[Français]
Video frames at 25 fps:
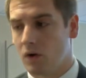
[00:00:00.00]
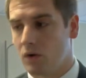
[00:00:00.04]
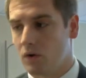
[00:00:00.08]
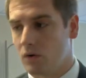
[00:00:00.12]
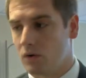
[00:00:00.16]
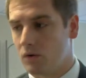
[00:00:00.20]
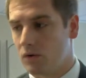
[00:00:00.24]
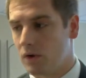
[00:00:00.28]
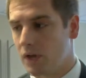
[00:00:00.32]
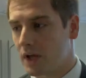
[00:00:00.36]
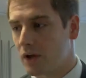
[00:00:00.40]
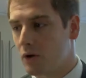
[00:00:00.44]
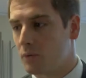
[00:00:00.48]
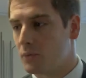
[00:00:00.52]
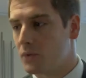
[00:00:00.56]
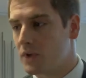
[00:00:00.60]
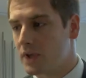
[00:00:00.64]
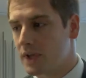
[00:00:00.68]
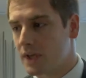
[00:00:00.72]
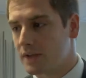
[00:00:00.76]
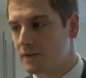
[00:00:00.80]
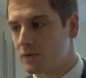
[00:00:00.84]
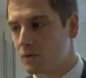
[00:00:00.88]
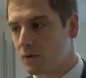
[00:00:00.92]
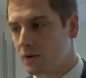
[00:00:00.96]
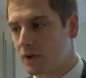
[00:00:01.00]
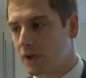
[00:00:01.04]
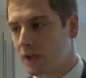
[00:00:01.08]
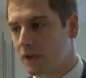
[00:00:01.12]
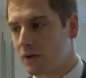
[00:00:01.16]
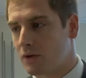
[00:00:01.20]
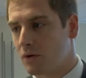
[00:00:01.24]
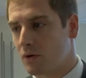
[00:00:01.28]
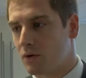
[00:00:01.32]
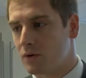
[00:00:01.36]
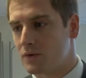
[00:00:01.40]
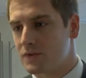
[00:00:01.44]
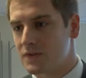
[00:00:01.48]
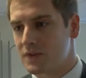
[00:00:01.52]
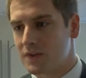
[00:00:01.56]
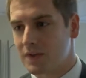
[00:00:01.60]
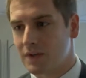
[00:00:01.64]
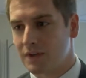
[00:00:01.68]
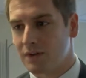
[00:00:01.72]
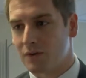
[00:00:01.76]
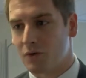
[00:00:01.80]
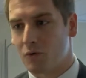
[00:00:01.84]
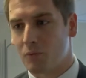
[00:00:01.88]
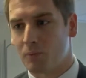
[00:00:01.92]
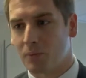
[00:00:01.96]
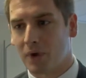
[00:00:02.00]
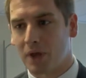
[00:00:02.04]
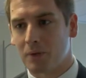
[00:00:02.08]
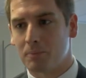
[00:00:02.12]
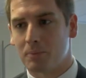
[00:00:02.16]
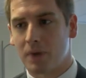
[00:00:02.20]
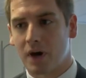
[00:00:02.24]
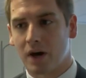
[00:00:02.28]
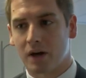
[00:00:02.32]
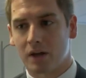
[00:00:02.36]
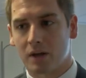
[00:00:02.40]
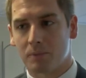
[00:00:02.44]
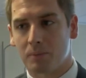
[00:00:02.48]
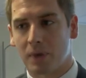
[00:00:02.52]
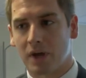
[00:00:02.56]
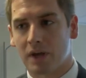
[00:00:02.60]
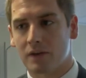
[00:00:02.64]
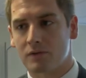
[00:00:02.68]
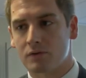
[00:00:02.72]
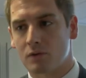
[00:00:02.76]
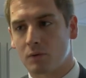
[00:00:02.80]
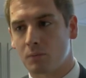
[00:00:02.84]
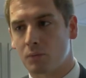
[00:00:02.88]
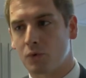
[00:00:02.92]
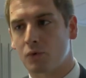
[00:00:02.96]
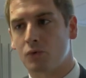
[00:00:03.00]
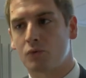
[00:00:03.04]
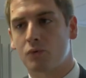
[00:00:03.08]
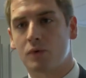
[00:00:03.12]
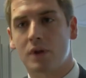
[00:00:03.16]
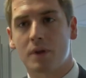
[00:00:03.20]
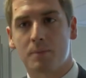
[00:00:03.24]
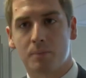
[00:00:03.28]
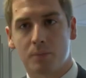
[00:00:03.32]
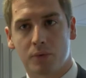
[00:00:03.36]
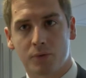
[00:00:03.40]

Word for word: La communication agricole, c'est préparer par exemple toutes les